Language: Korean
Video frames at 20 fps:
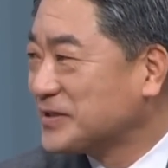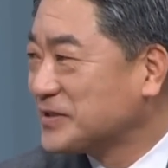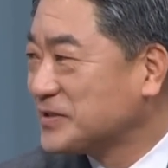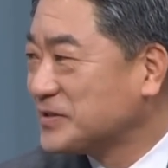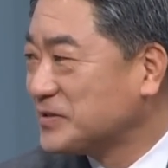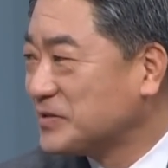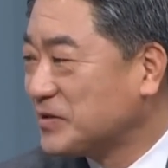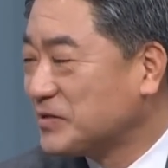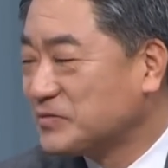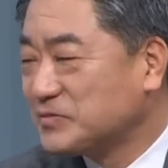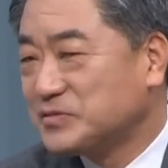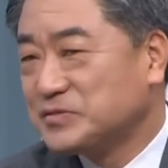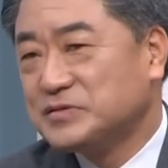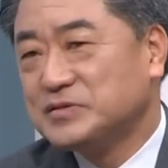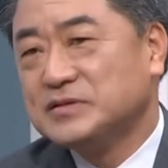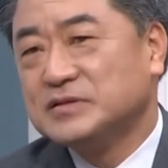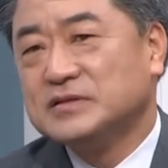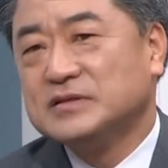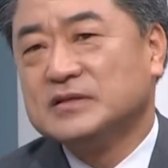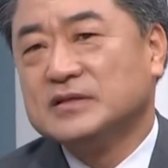같기도 하고.
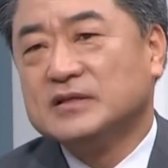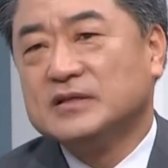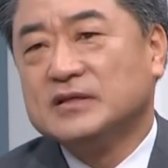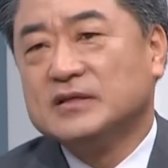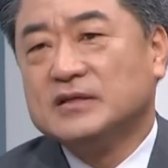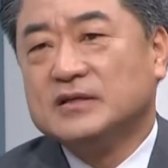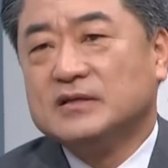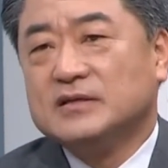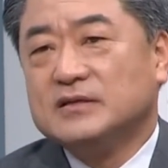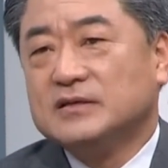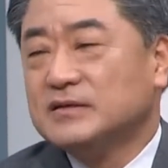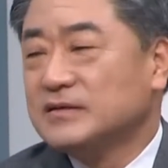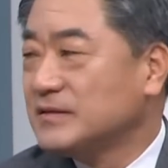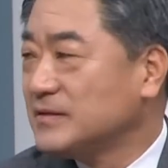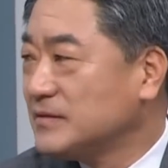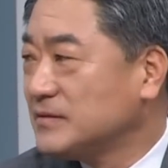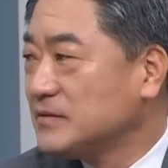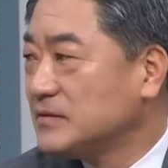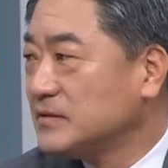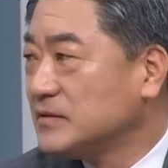아 제대로
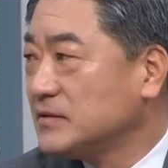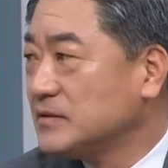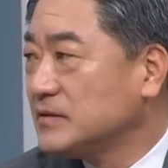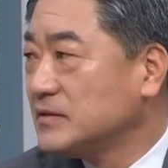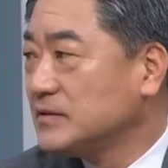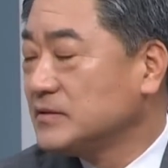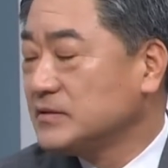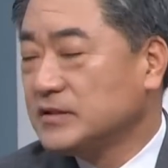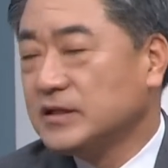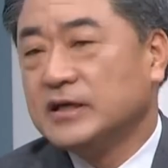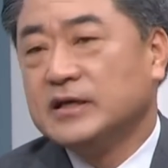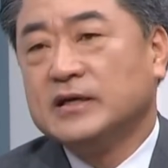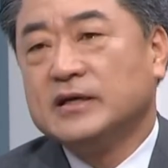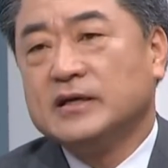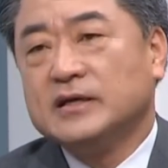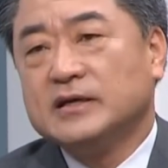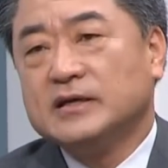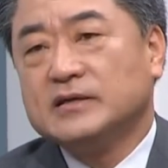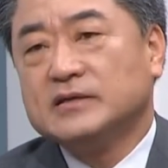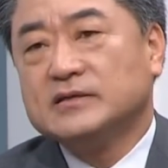관리를 해야죠.
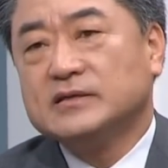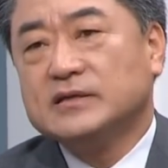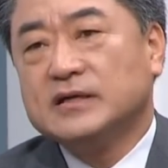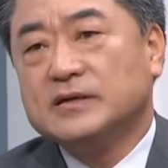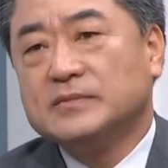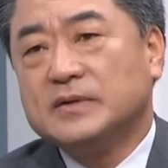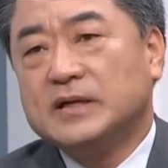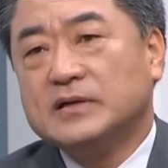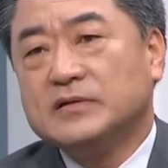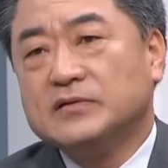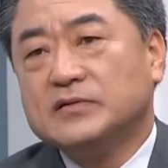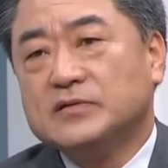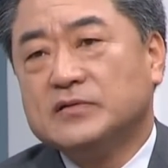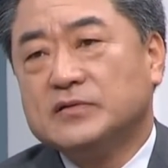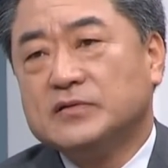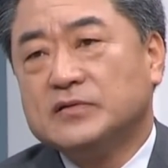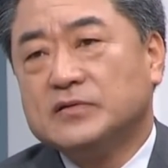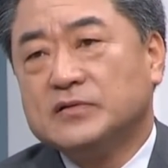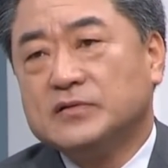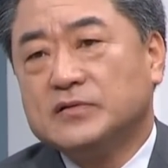예.
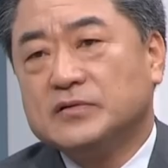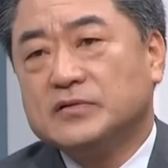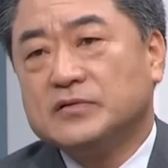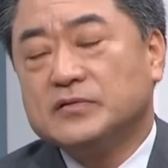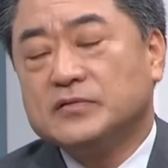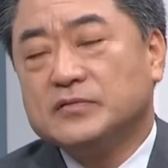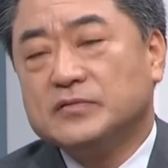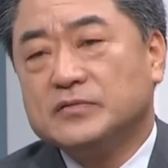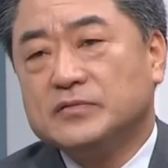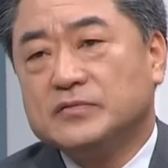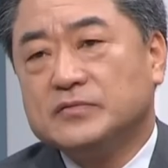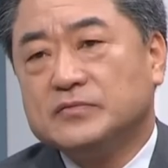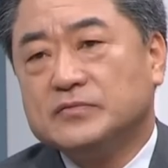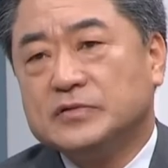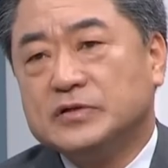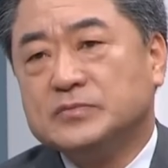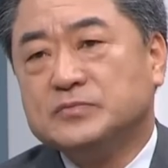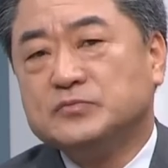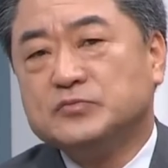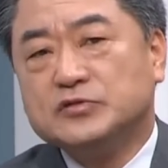그야말로
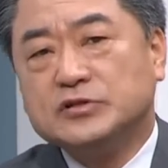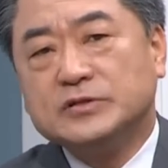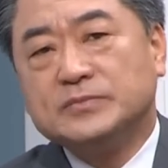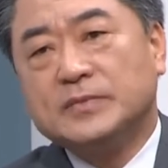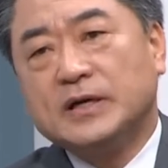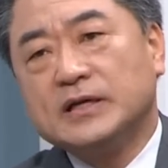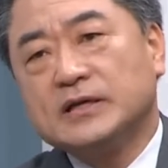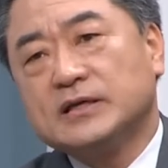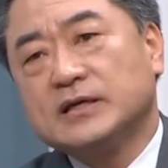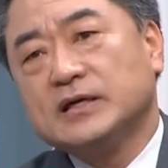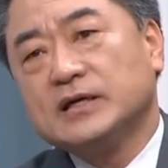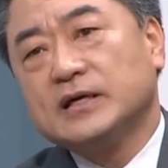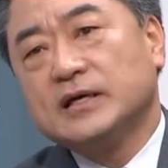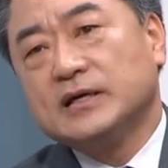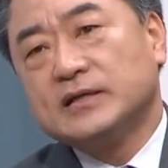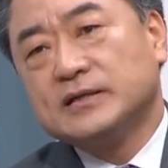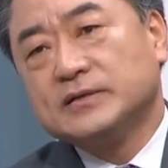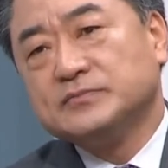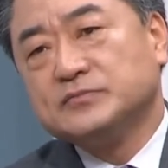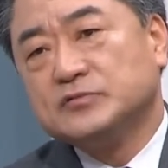윗물이
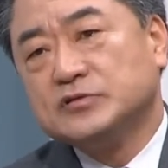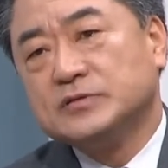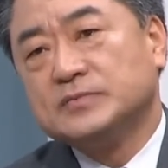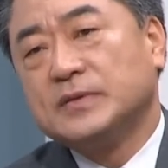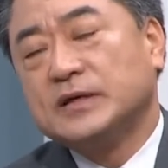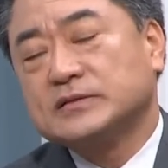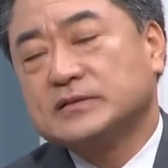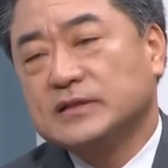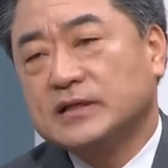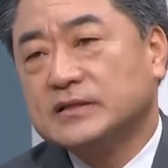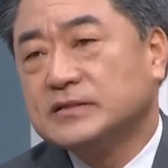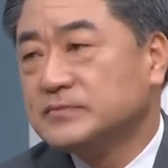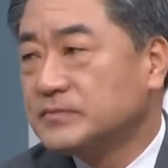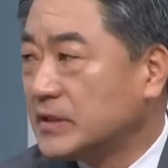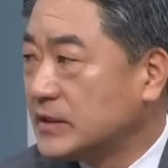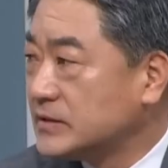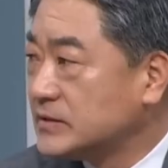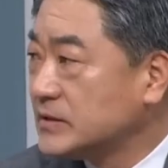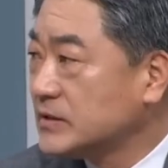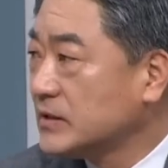맑아야 아랫물이 맑다
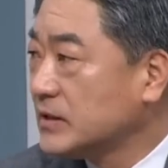이런 말이